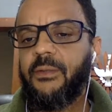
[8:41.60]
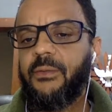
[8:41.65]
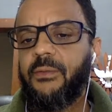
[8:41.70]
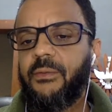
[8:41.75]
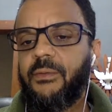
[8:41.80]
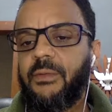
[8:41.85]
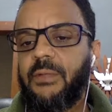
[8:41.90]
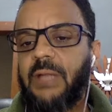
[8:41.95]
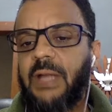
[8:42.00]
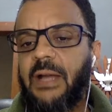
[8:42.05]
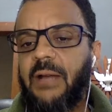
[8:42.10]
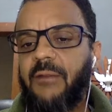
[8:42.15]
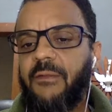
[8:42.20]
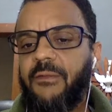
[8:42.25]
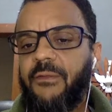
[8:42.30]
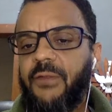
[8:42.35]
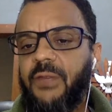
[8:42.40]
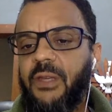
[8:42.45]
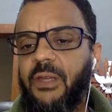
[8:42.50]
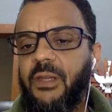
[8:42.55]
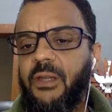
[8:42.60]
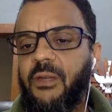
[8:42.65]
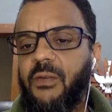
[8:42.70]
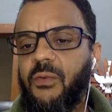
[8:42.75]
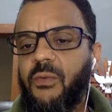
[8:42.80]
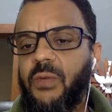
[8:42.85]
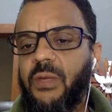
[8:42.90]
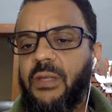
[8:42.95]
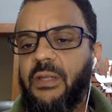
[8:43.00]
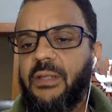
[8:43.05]
O Davi,
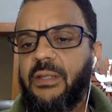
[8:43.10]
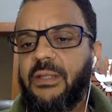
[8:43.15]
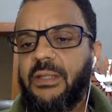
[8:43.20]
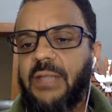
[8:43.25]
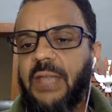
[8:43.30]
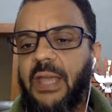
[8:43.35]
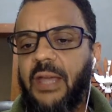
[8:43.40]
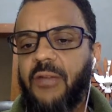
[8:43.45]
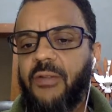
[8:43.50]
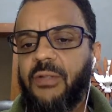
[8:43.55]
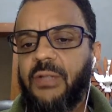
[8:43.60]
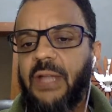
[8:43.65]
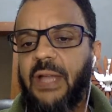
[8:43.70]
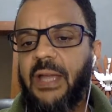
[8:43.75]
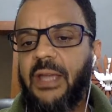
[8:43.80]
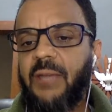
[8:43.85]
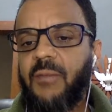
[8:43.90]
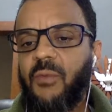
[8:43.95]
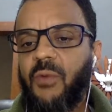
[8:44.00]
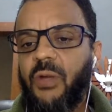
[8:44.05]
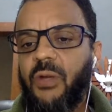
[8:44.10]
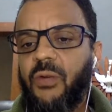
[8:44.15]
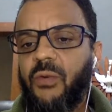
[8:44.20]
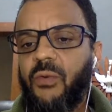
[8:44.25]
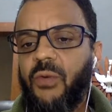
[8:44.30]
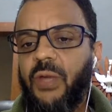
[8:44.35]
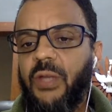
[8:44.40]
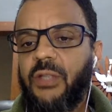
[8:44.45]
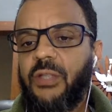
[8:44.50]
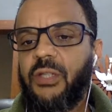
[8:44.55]
o N. Sérgio tá aí, boa
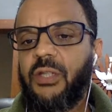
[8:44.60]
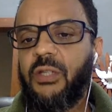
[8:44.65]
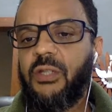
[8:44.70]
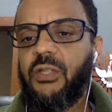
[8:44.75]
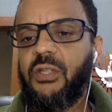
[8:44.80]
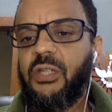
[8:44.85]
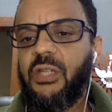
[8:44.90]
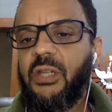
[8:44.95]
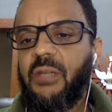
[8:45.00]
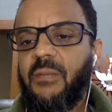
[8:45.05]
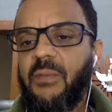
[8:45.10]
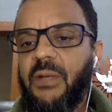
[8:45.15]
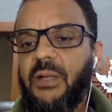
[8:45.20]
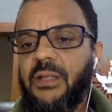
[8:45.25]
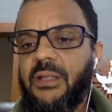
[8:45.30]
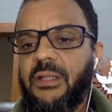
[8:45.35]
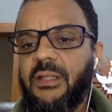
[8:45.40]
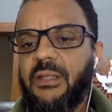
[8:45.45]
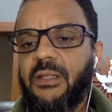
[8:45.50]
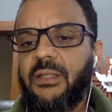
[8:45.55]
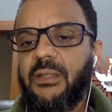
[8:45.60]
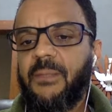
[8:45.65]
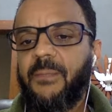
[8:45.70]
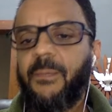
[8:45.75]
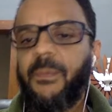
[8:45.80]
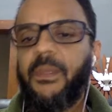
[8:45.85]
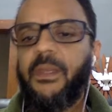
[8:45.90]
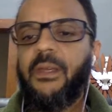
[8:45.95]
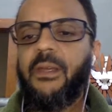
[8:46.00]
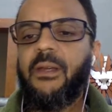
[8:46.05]
noite. Dimas,
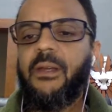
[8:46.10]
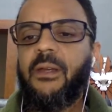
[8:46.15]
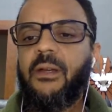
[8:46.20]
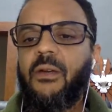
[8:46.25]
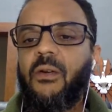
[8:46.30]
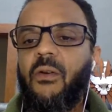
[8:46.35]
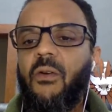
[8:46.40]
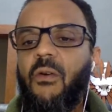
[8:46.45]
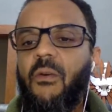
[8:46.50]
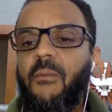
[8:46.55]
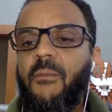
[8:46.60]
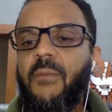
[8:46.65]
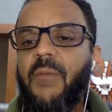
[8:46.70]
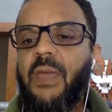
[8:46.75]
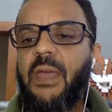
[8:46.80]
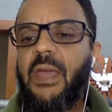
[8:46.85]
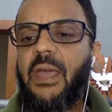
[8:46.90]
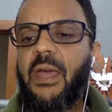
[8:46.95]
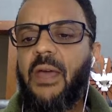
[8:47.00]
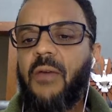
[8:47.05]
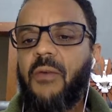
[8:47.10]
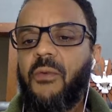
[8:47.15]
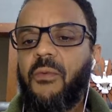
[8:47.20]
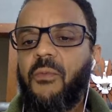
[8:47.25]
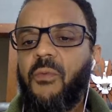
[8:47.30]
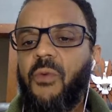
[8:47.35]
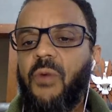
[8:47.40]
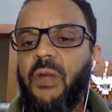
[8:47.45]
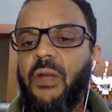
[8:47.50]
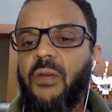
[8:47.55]
Romero,
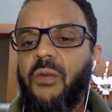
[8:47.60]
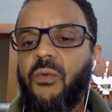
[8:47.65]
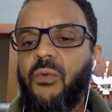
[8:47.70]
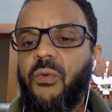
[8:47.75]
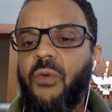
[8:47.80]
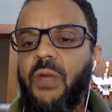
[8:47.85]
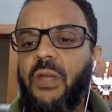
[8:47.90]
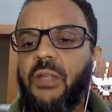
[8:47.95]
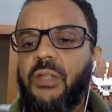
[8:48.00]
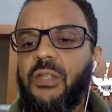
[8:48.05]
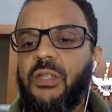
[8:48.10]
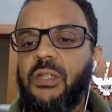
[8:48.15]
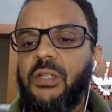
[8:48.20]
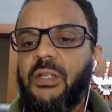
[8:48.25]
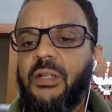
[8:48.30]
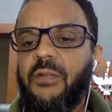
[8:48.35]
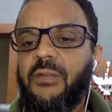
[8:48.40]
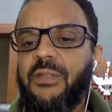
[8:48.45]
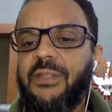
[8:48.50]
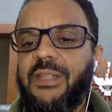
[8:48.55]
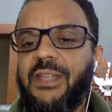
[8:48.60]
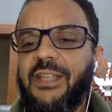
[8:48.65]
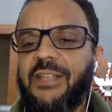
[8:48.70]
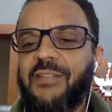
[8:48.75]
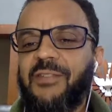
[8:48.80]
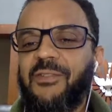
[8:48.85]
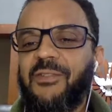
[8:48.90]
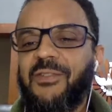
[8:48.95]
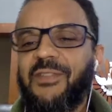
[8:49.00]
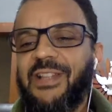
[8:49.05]
boa noite. Não
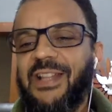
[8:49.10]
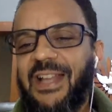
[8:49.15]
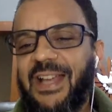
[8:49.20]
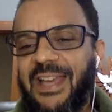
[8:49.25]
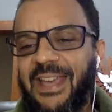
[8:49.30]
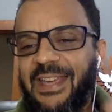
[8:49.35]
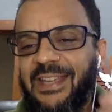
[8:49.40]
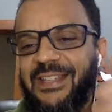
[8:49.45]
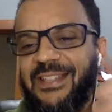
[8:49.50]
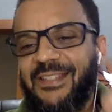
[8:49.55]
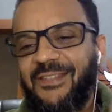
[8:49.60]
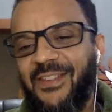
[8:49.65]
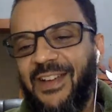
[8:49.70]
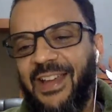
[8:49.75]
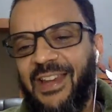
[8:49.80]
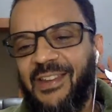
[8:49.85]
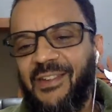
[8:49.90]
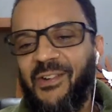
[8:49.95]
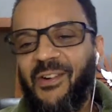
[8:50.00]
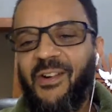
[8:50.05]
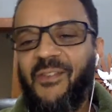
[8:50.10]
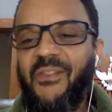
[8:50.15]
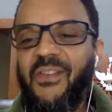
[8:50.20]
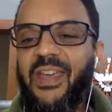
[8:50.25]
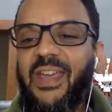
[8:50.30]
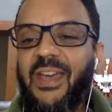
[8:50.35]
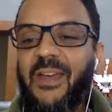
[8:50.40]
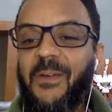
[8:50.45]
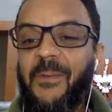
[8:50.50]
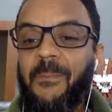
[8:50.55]
esqueçam dos likes, valeu,
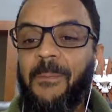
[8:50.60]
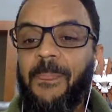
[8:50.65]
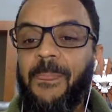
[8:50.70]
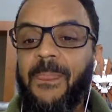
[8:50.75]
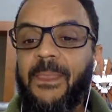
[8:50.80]
Romero.